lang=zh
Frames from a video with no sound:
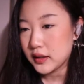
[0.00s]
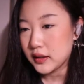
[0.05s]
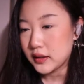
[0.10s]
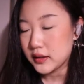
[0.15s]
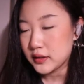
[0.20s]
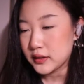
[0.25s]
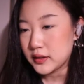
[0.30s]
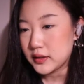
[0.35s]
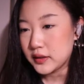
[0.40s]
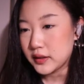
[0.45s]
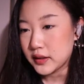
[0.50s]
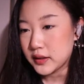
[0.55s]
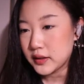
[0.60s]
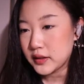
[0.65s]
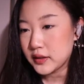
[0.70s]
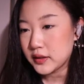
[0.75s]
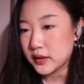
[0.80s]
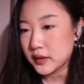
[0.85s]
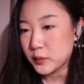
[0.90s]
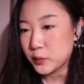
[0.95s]
呃节
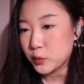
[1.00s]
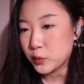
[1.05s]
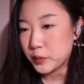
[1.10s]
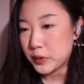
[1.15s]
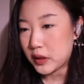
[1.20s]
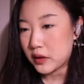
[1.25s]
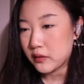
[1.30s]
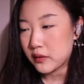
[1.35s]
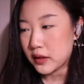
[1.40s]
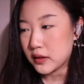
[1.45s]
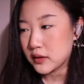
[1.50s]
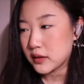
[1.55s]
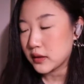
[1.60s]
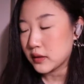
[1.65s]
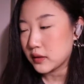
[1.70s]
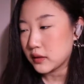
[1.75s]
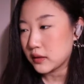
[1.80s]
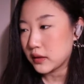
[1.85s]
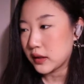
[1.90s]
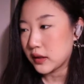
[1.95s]
日的目标完成，